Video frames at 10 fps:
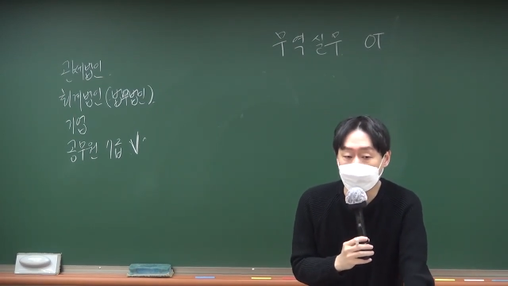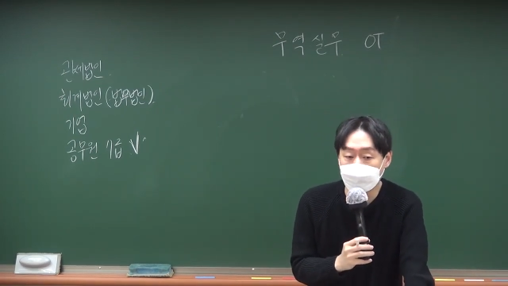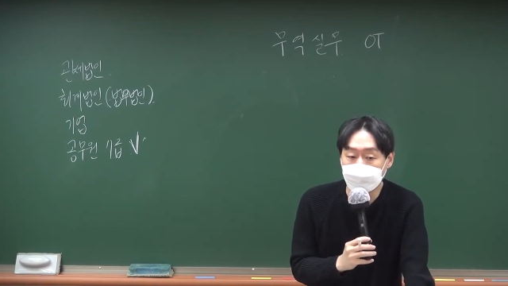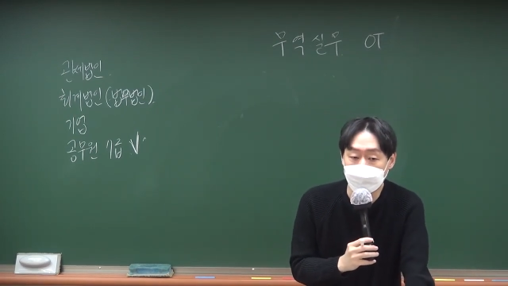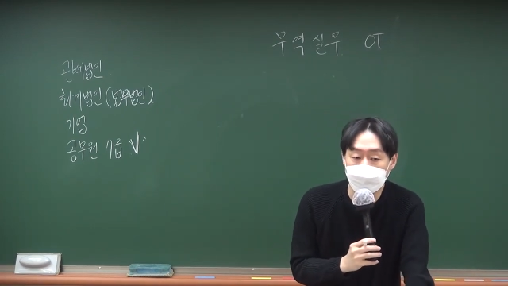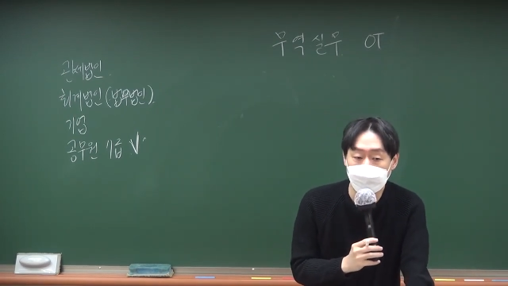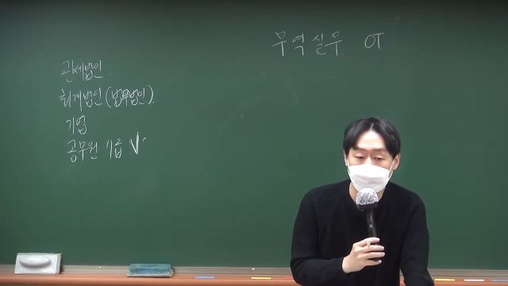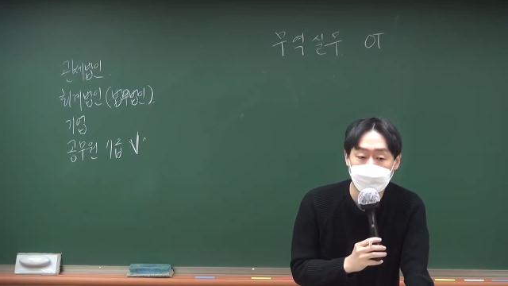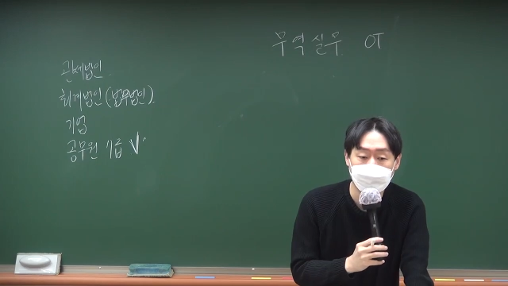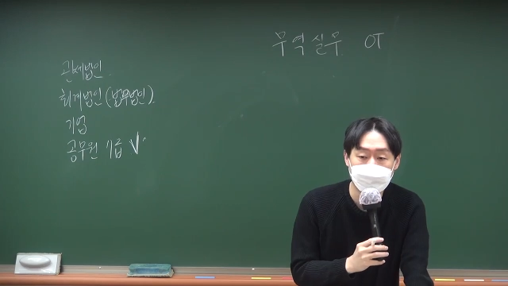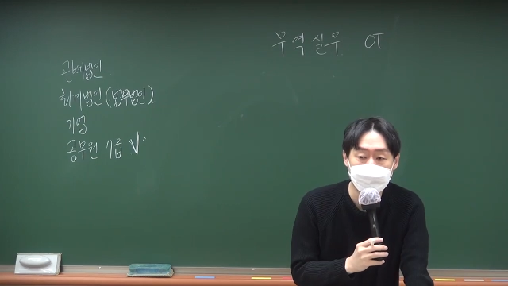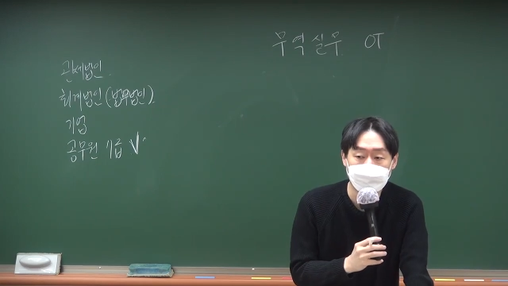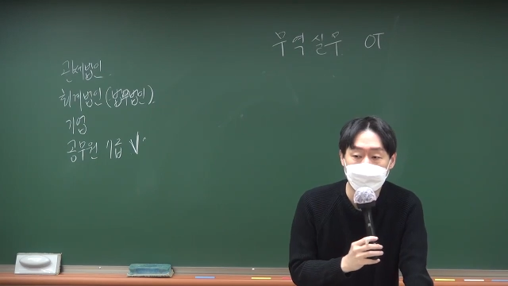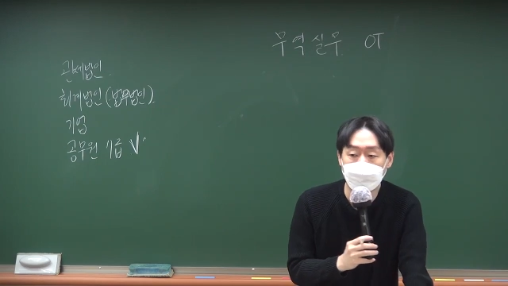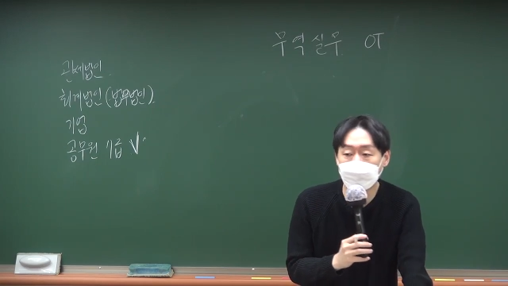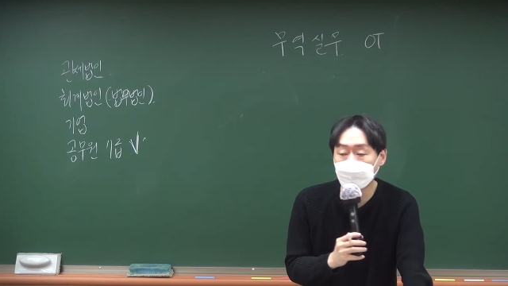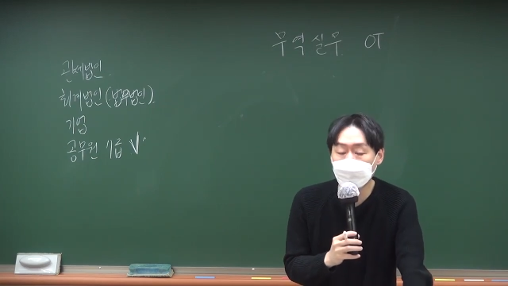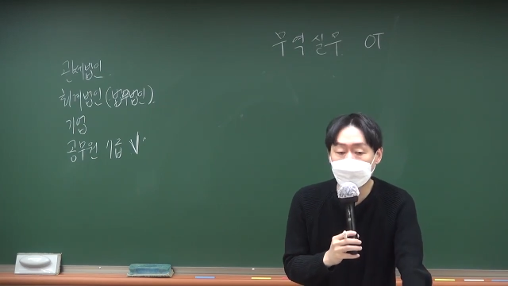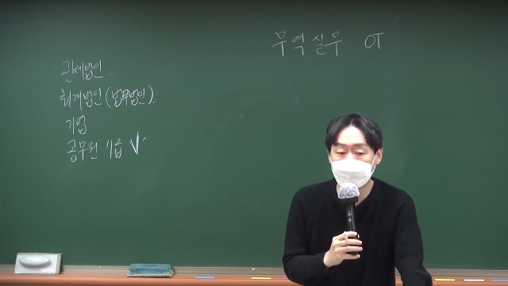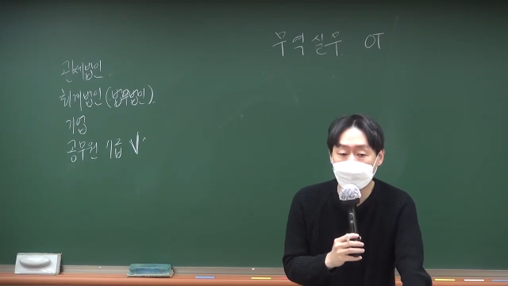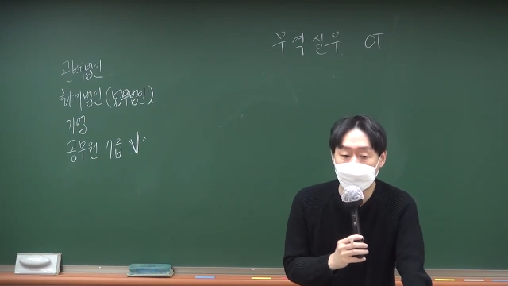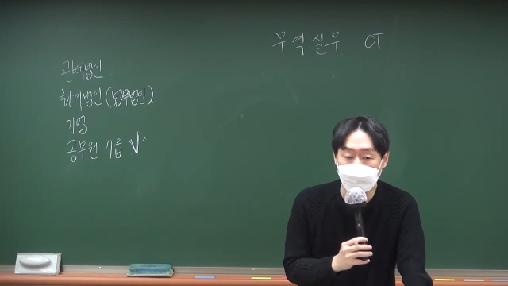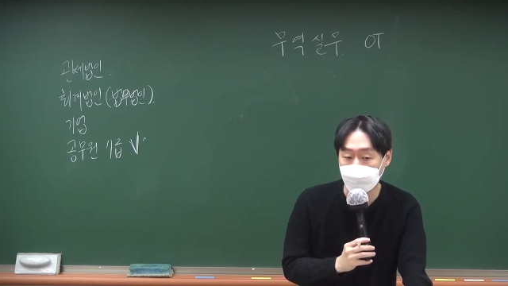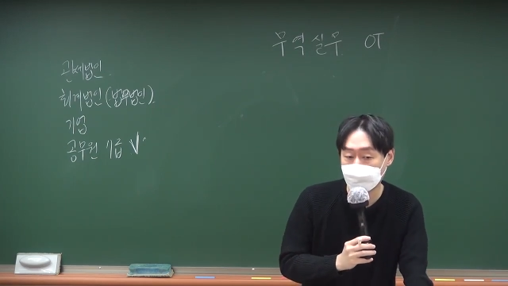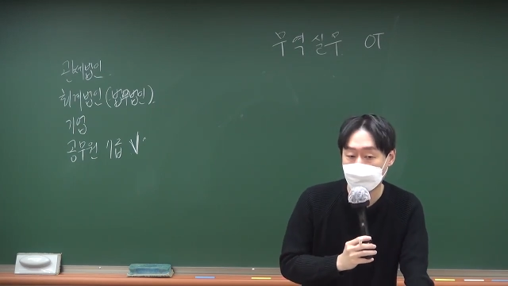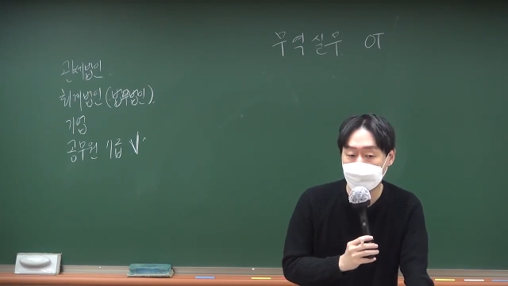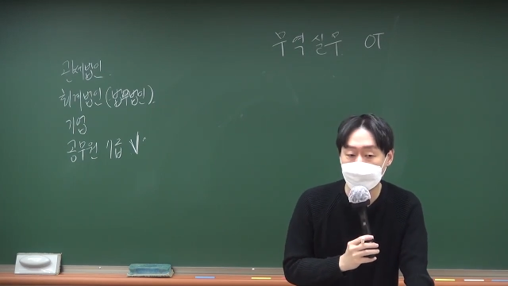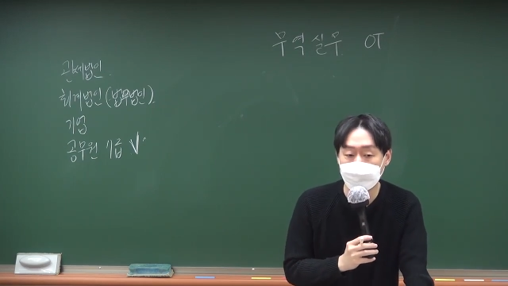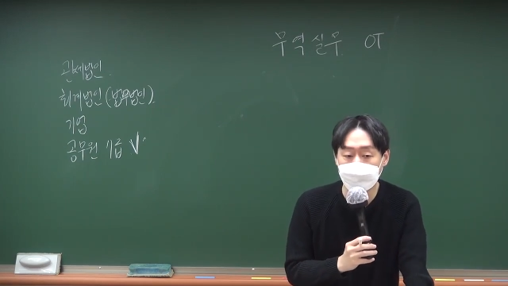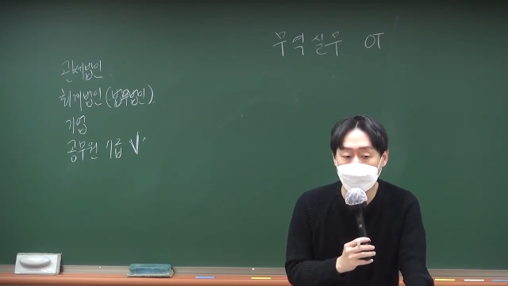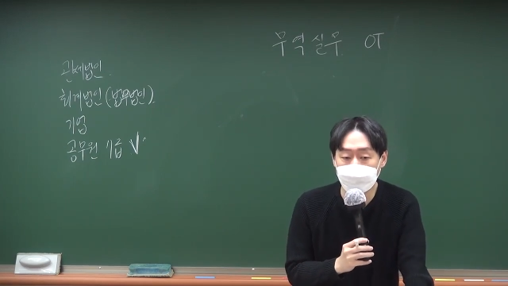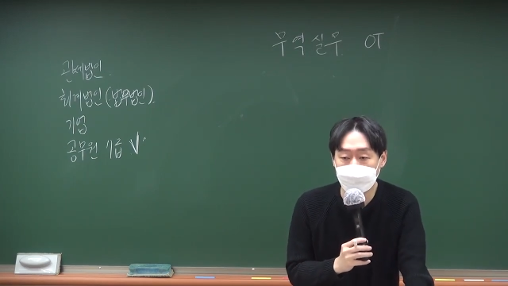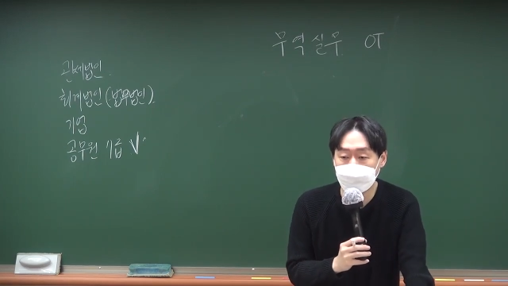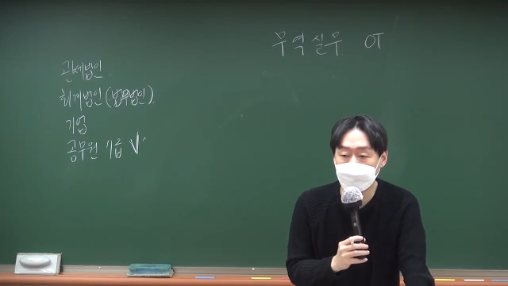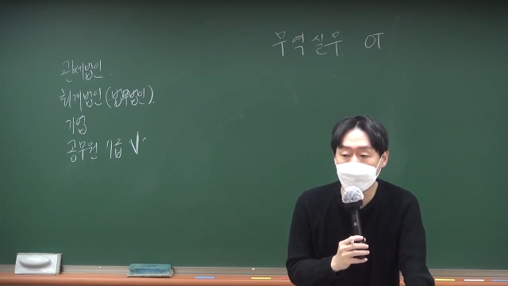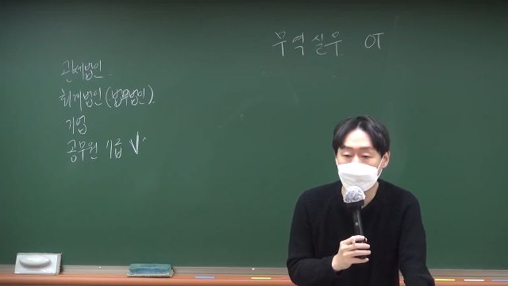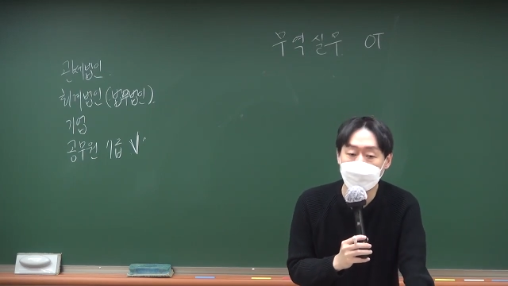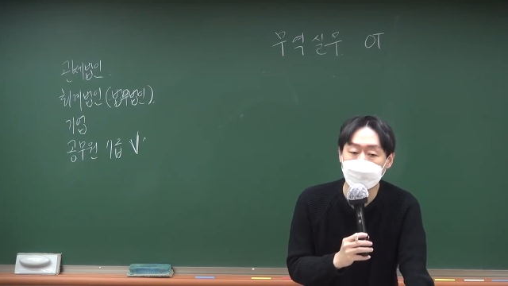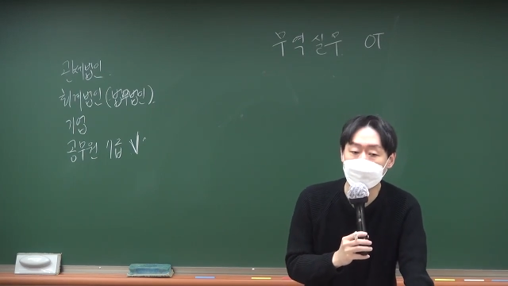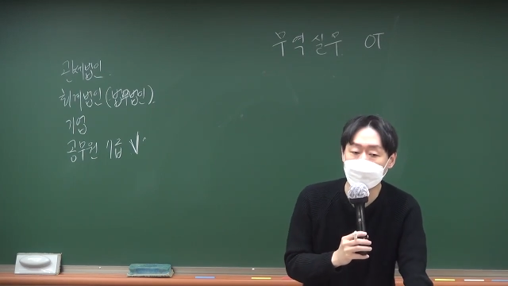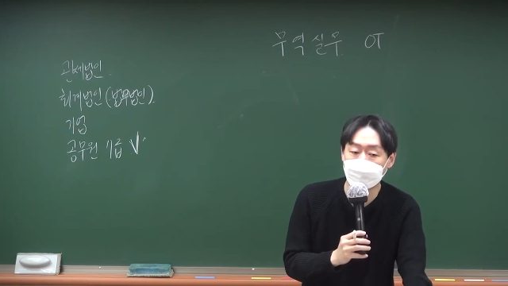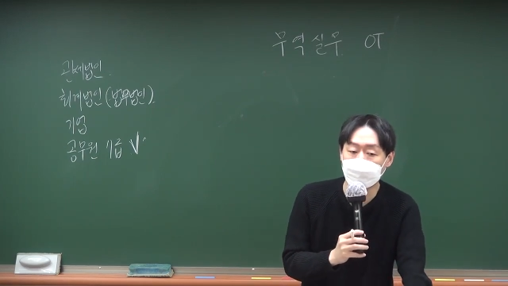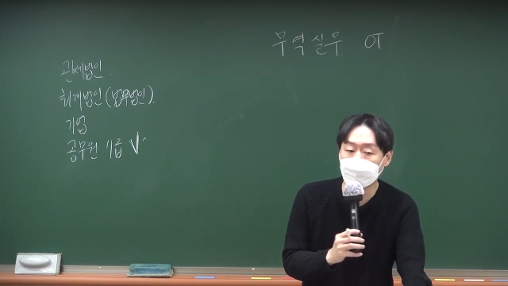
그러니까 경력직 공고를 내요. 한 삼 년, 삼 년에서 오 년 정도